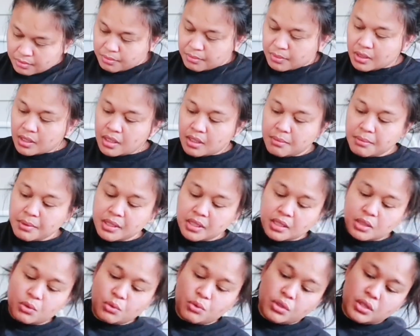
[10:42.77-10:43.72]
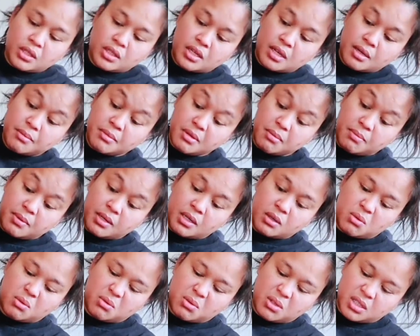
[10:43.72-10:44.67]
Magamit ito ni Tami ba
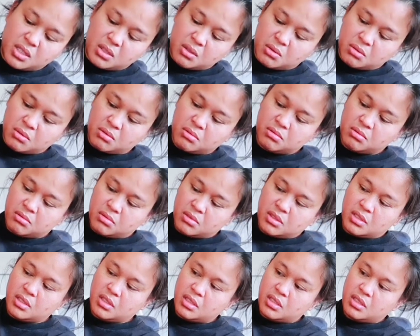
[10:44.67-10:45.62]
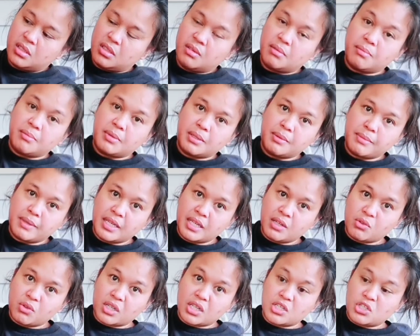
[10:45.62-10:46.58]
kung ano pag may
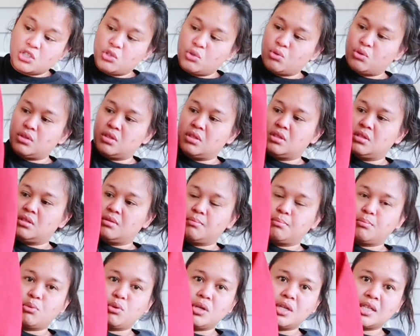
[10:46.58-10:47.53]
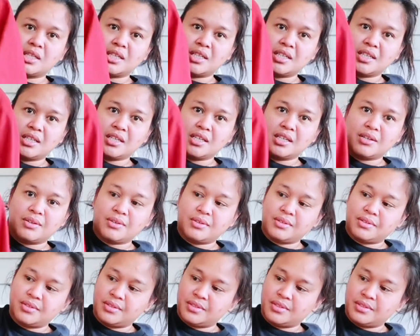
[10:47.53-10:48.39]
okasyon. Pula talaga, oh.